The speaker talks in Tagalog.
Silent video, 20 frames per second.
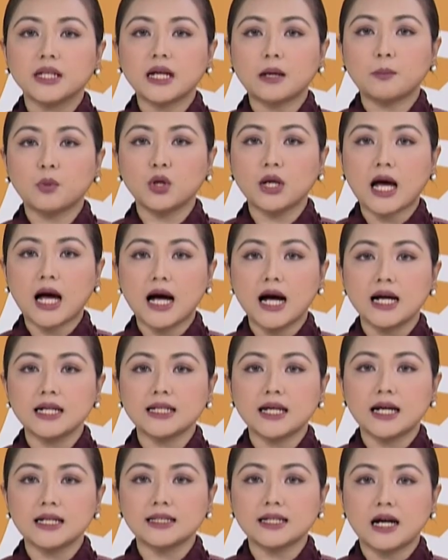
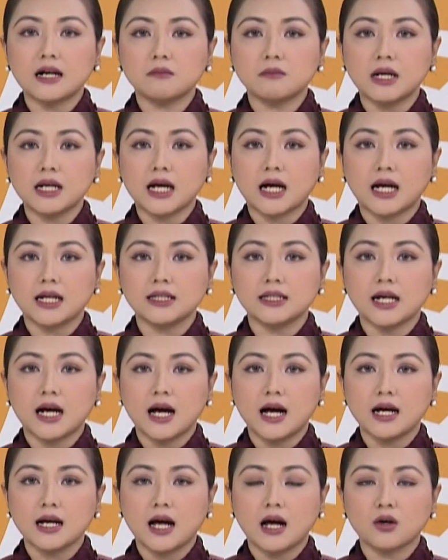Pinabulaanan ng
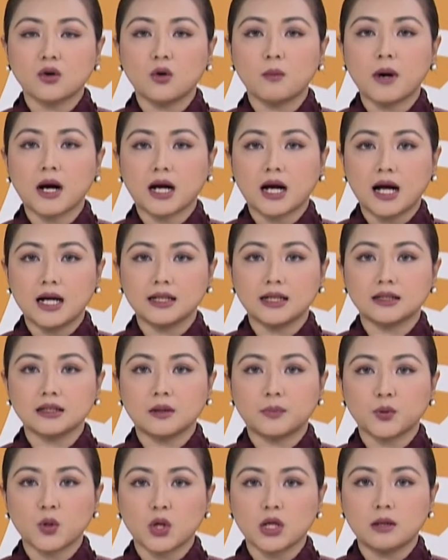Malacanang ang
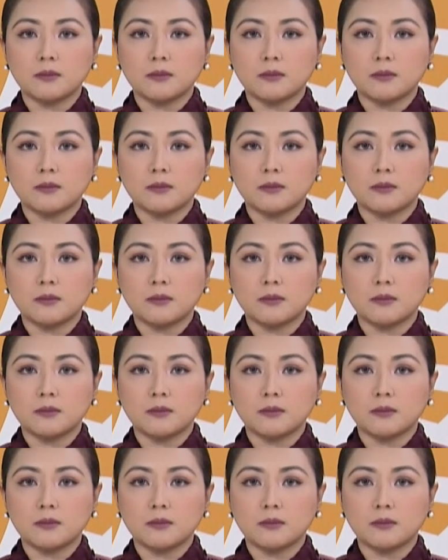kumakalat na